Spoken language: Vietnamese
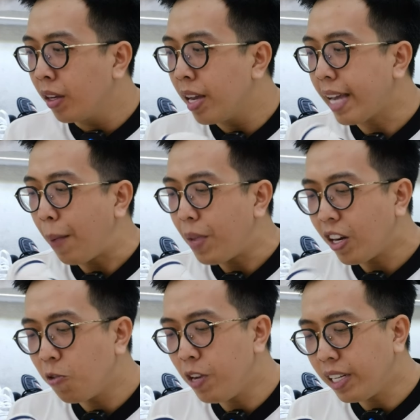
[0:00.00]
cái cảm giác
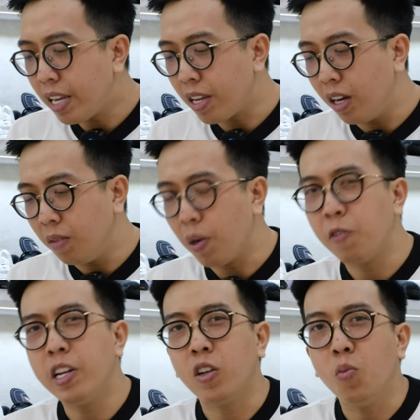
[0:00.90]
nó fit cái chân mình
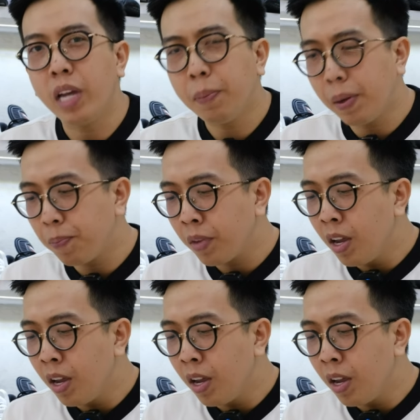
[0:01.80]
fit khủng khiếp lắm